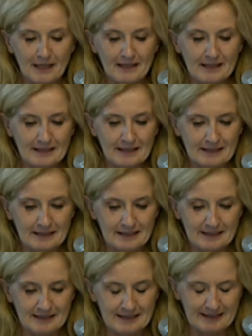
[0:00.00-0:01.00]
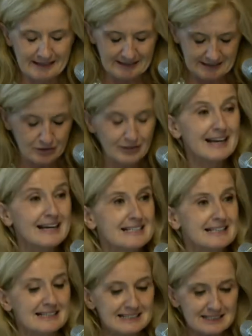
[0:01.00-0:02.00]
eh, Lionella
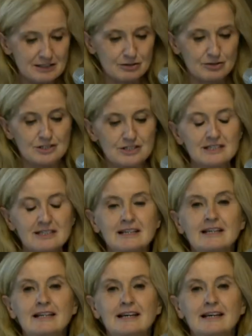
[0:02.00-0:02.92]
Scazzosi